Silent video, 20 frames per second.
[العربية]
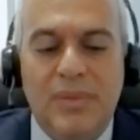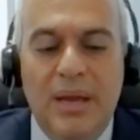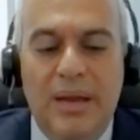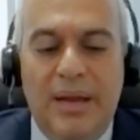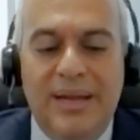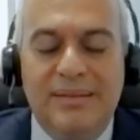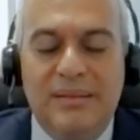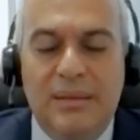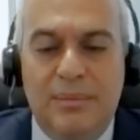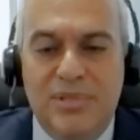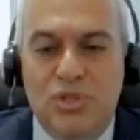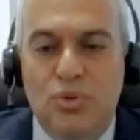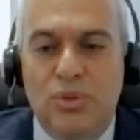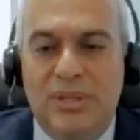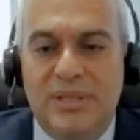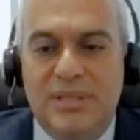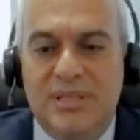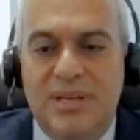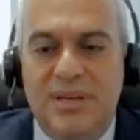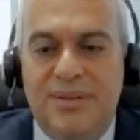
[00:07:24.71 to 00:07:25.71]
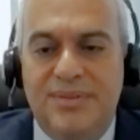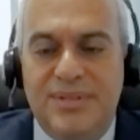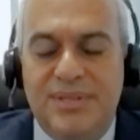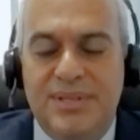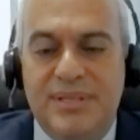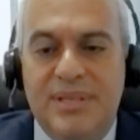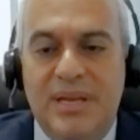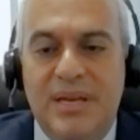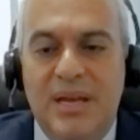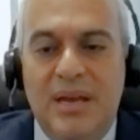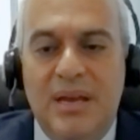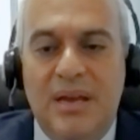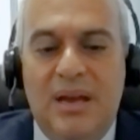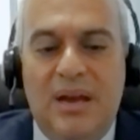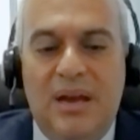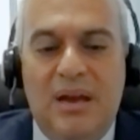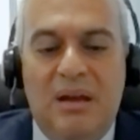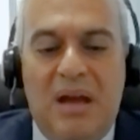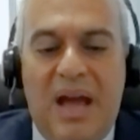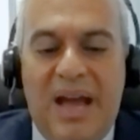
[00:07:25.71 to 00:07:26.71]
حتى بالستودنت سيرفيسز
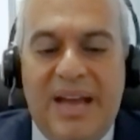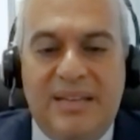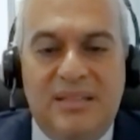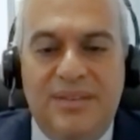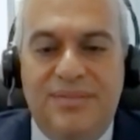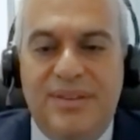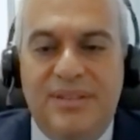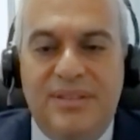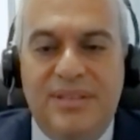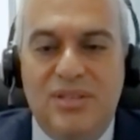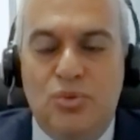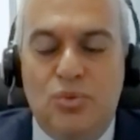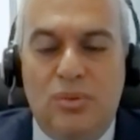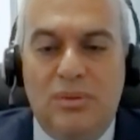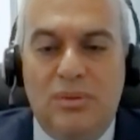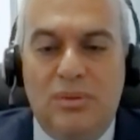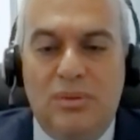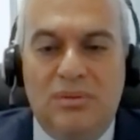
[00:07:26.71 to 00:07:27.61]
اكتيفيتيز